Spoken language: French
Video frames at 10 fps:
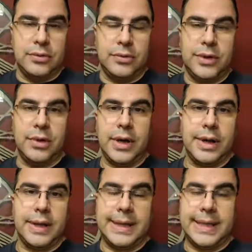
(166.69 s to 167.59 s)
Donc il y
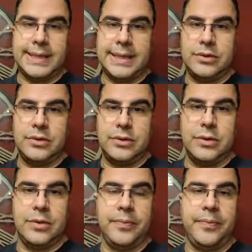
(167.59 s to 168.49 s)
a, cette,
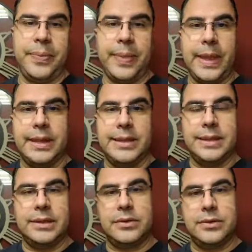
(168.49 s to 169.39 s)
euh,
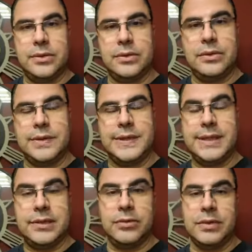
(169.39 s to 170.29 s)
cette euh,
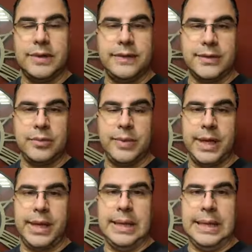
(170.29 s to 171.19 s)
scission qui va
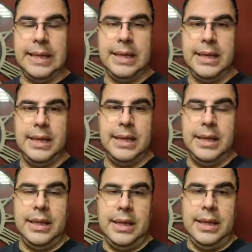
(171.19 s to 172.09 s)
s'opérer
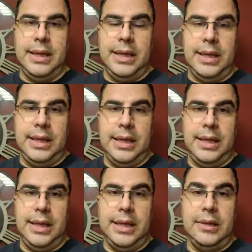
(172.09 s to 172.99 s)

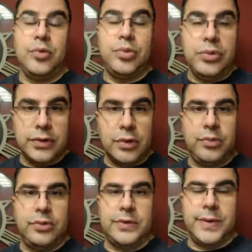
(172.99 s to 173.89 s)
et de plus en
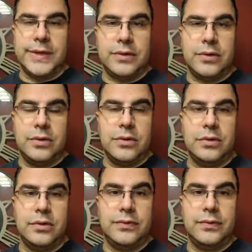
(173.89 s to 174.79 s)
plus, parce
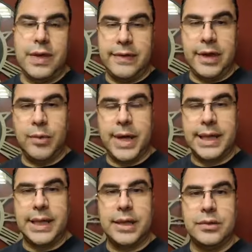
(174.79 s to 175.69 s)
que vous l'avez
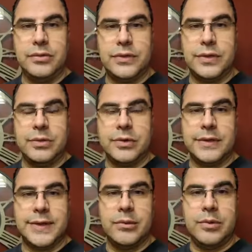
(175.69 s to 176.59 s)
remarqué, nous sommes
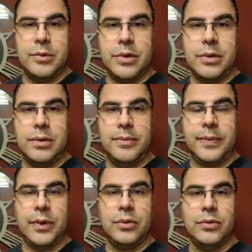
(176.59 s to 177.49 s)
dans un moment
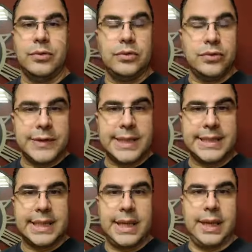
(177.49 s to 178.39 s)
où tout
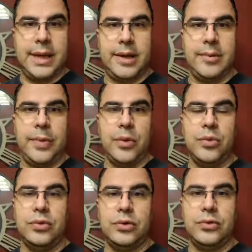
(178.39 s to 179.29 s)
s'accélère,
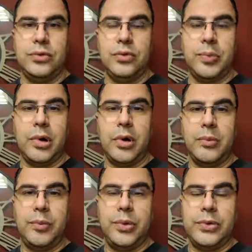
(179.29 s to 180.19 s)
où tout prend
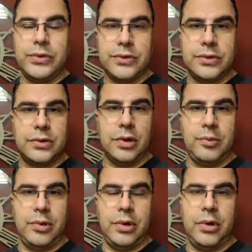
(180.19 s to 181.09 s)
plus
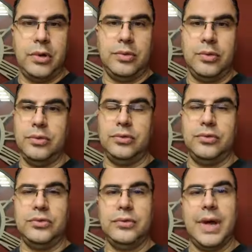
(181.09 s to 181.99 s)
d'ampleur, où
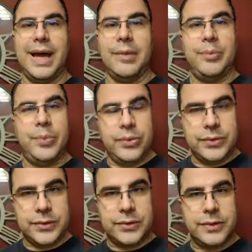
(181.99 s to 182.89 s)
tout a
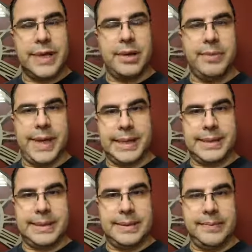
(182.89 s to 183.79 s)
plus
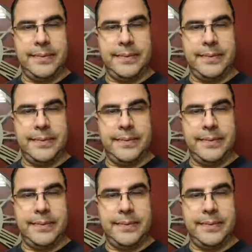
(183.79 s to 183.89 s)
d'impact.